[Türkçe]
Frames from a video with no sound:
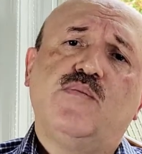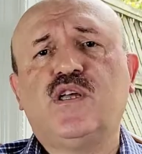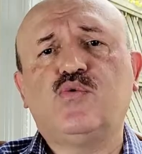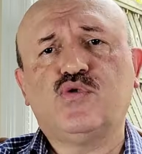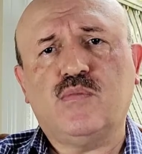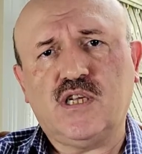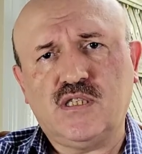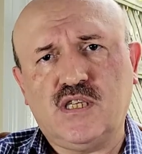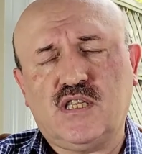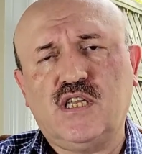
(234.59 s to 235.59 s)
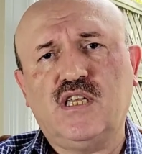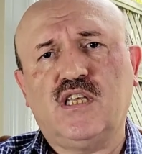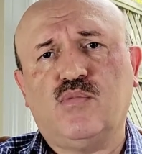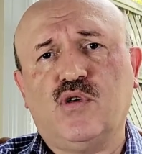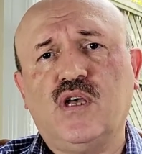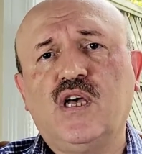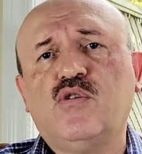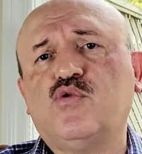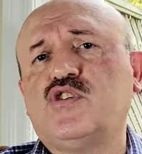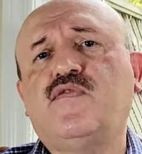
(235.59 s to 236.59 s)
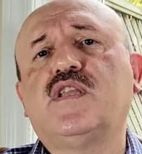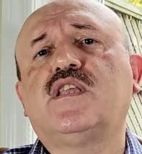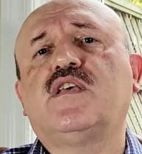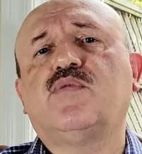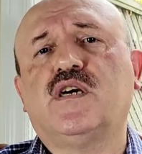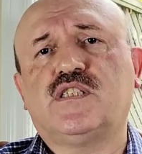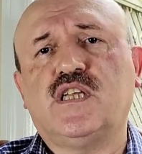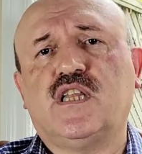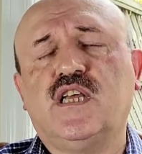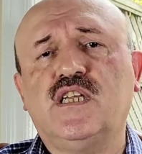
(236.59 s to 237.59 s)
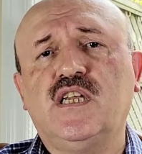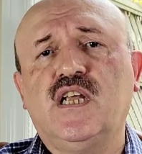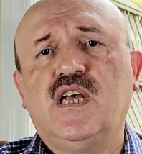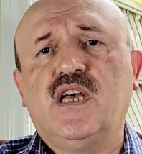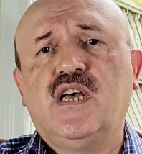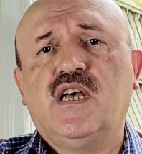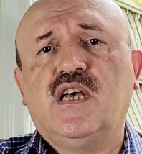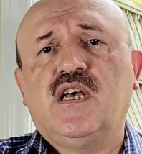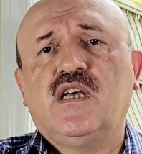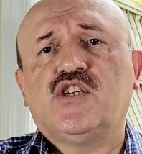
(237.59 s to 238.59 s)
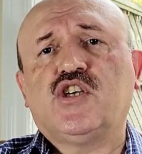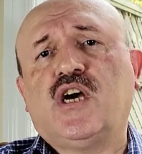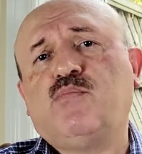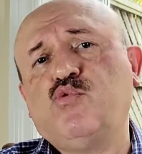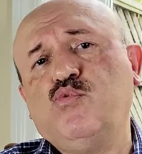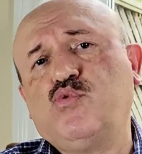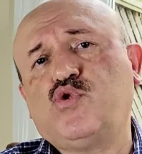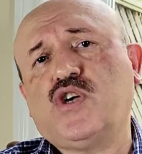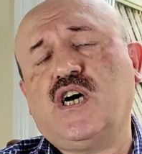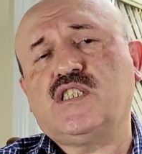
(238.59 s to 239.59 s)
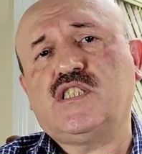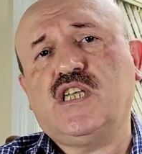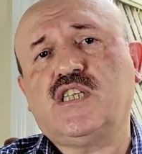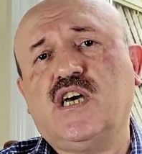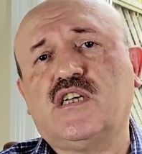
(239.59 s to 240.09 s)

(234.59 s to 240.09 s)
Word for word: Bediüzzaman Hazretleri gibi, Hoca Efendi gibi Hazretlerin şah, bu üç şahsiyeti